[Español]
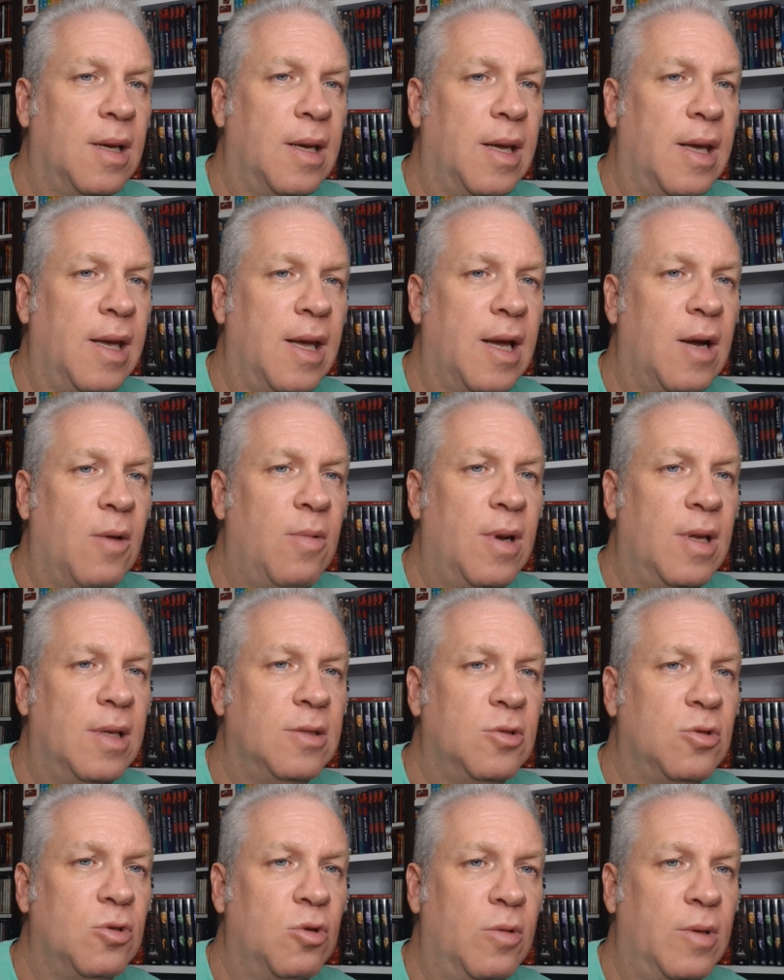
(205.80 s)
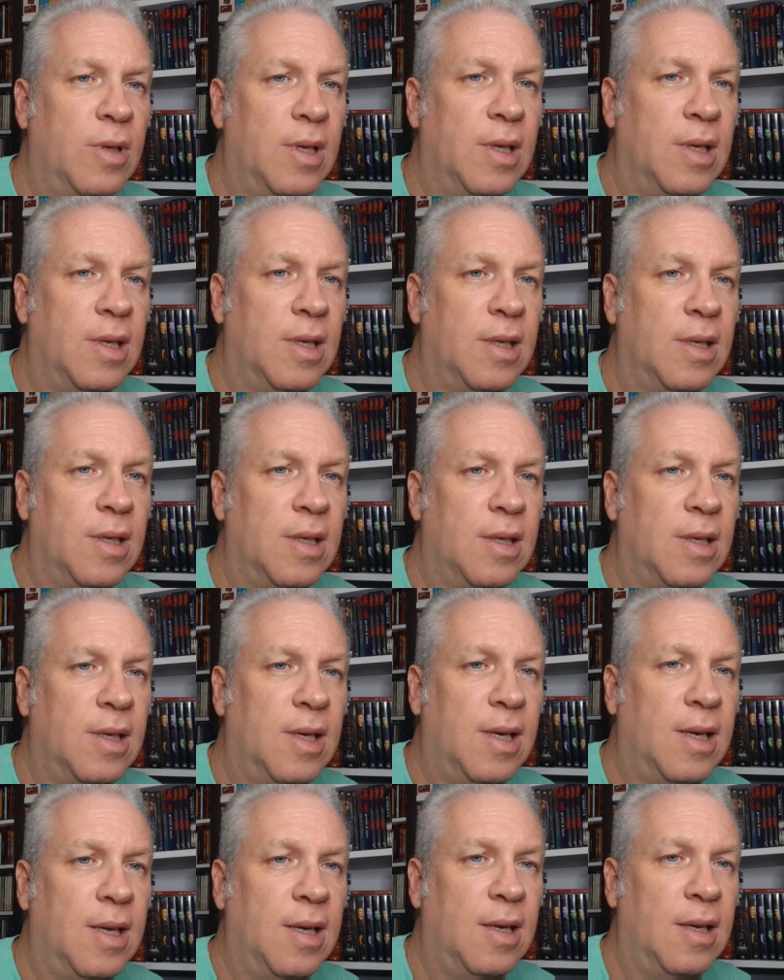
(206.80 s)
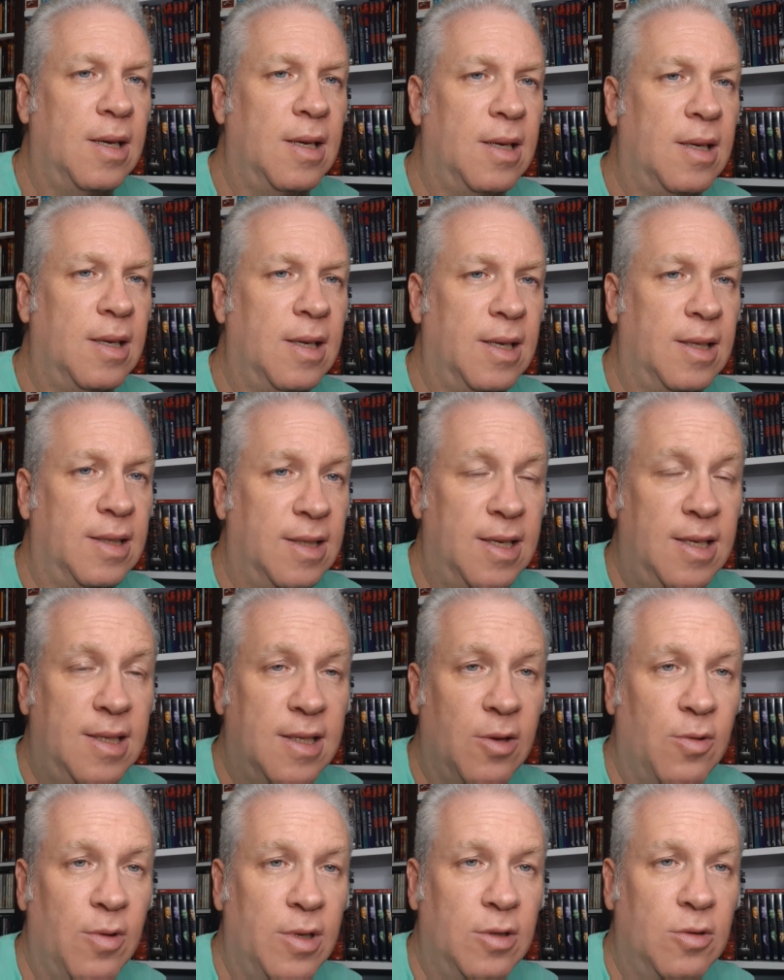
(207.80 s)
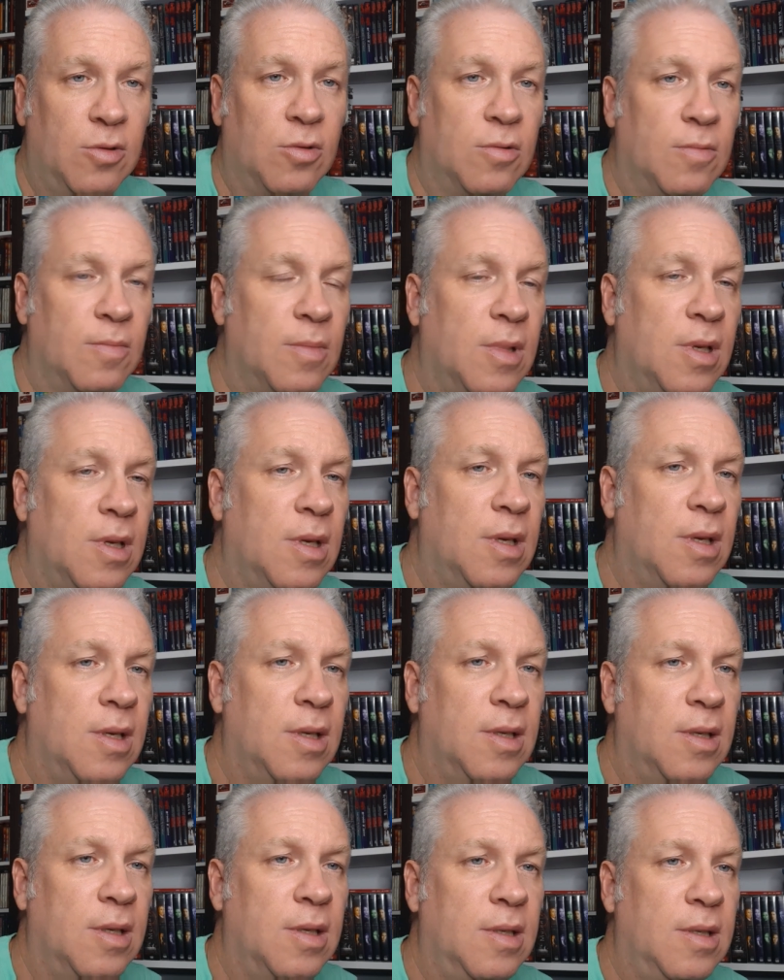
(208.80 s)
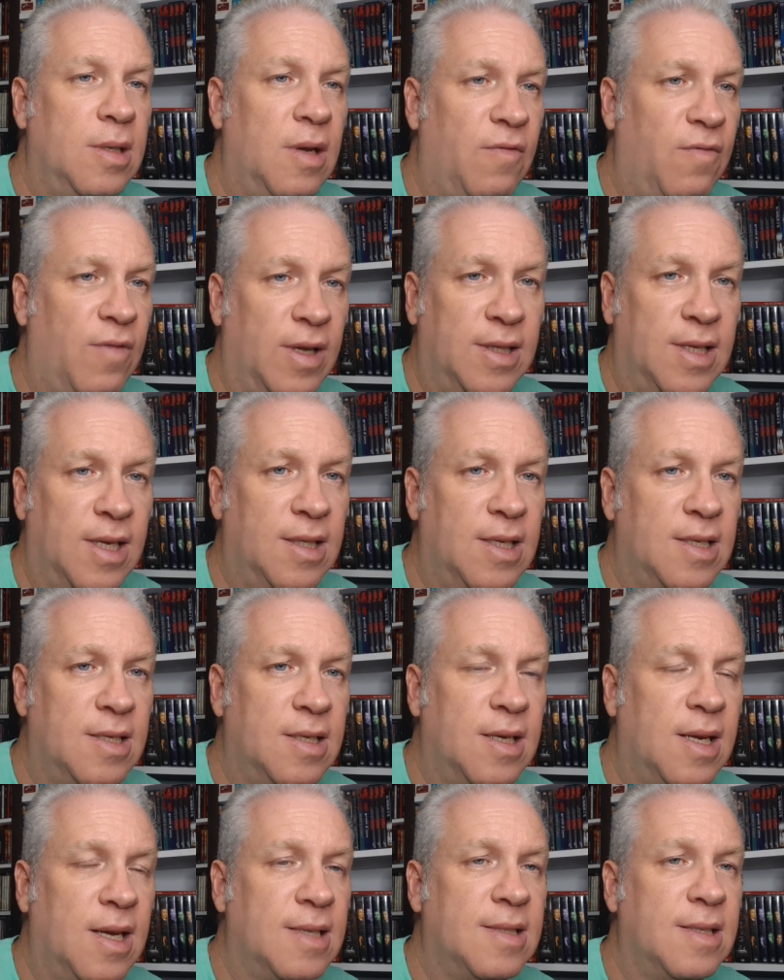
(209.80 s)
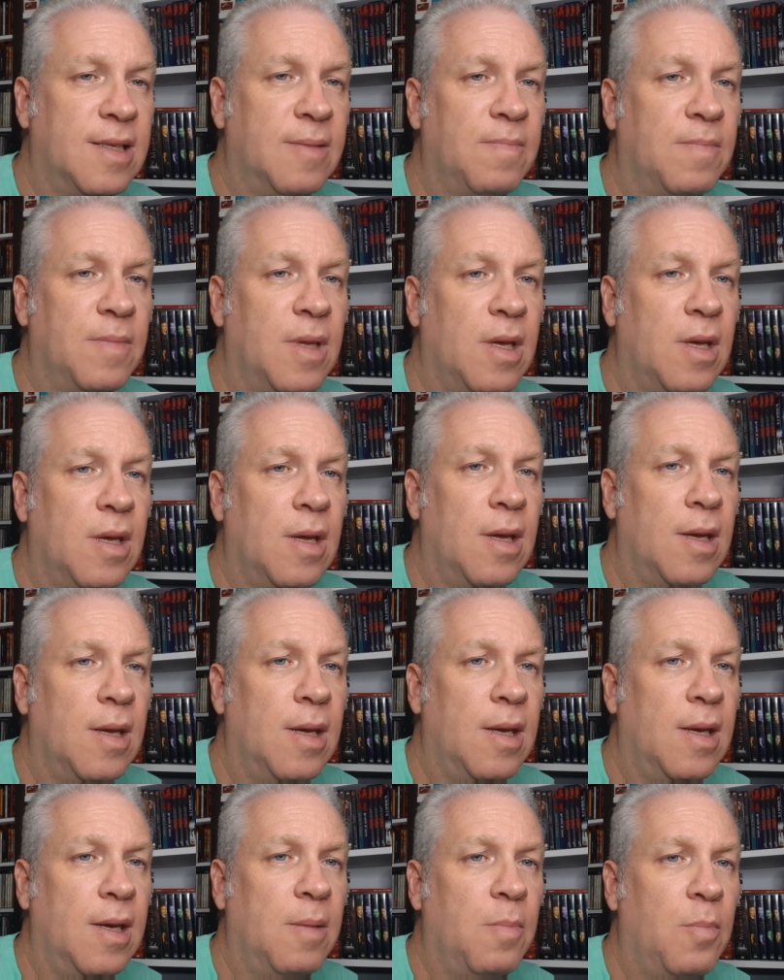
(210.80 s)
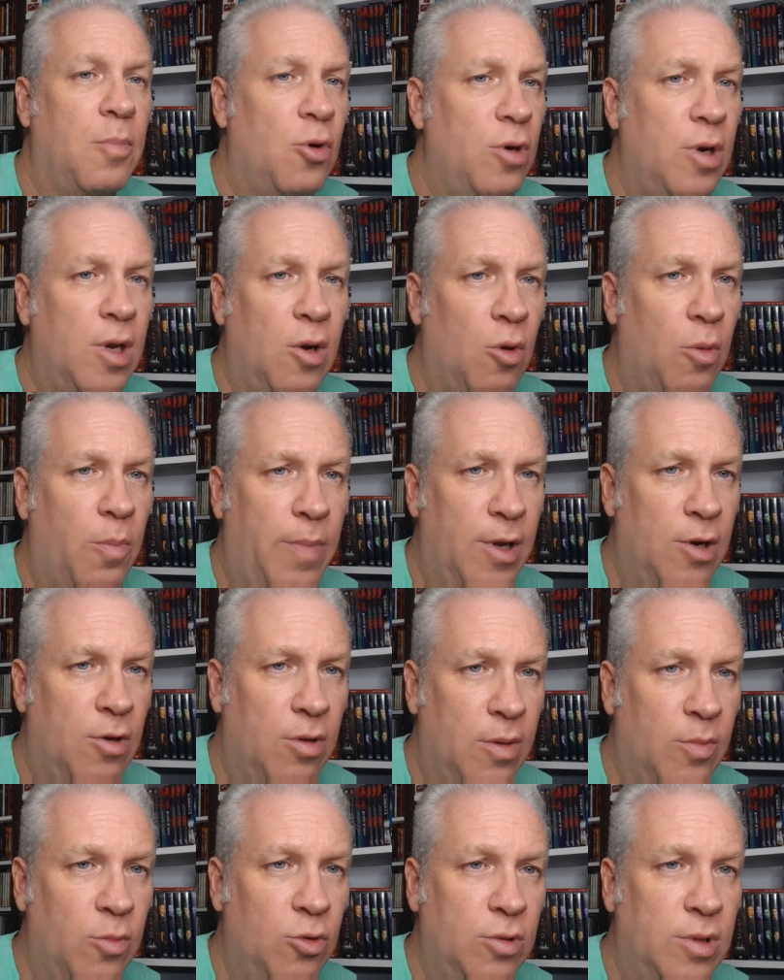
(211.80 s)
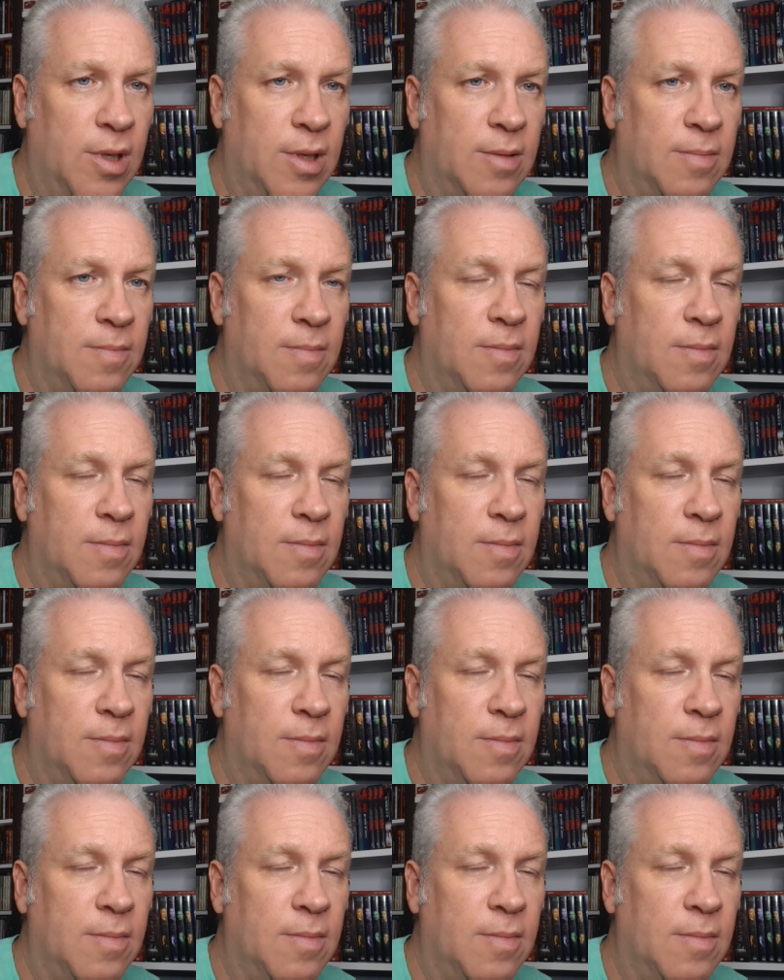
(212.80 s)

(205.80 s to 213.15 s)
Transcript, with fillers: que hablan sobre el, triste evento y el fatal desenlace eh, ponen los pelos de punta.